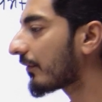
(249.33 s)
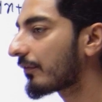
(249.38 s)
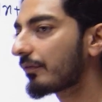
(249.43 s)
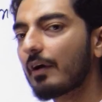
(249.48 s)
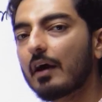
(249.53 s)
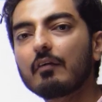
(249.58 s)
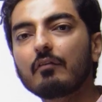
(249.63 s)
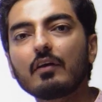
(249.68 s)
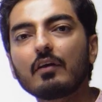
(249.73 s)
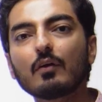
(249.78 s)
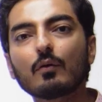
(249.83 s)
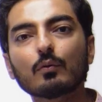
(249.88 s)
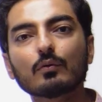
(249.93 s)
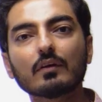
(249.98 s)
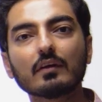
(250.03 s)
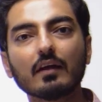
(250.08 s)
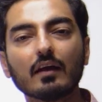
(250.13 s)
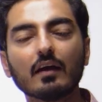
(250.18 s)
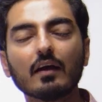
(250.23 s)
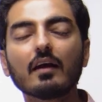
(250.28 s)
फाइव डी होती
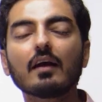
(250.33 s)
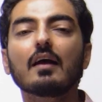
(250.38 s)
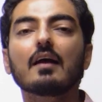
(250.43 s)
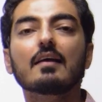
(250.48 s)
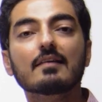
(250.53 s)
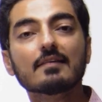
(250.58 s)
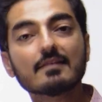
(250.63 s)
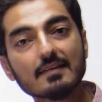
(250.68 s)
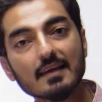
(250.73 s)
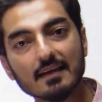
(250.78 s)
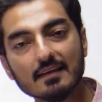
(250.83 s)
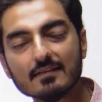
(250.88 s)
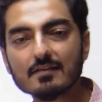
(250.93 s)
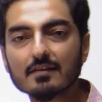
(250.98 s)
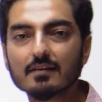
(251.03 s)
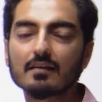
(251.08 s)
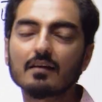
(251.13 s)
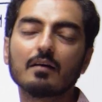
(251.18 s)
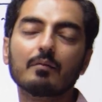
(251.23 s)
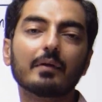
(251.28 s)
है सिक्स
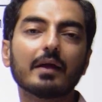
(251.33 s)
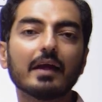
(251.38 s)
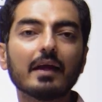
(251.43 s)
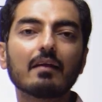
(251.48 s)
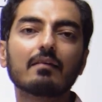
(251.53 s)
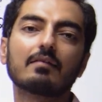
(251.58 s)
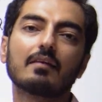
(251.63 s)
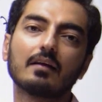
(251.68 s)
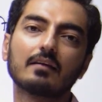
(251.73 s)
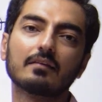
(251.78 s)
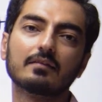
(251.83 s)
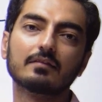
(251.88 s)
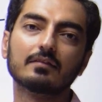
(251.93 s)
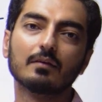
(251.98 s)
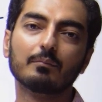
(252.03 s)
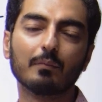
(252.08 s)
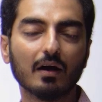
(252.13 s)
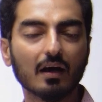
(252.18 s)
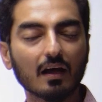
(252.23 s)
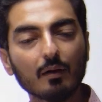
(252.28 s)
टर्म ए सिक्स
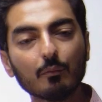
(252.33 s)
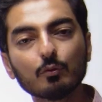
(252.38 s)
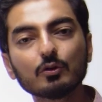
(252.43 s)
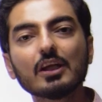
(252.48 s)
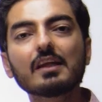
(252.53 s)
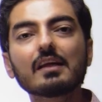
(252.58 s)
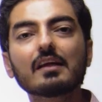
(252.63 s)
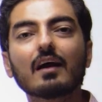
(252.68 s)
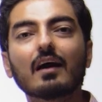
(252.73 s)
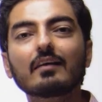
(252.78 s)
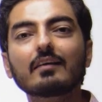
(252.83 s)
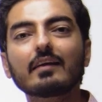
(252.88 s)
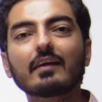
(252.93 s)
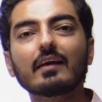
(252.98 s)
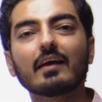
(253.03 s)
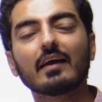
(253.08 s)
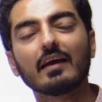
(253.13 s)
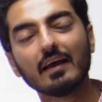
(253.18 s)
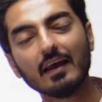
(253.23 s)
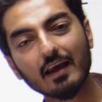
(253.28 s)
मगर मुझे निकालनी है
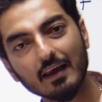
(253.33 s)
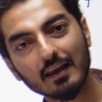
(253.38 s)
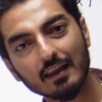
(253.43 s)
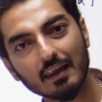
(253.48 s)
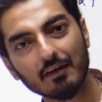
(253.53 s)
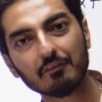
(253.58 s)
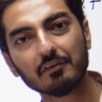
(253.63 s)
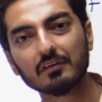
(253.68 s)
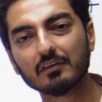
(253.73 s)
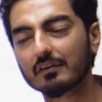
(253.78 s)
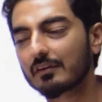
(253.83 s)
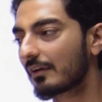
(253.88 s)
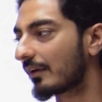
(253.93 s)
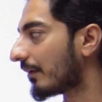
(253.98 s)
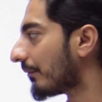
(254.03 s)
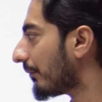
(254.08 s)
इलेवेंथ टर्म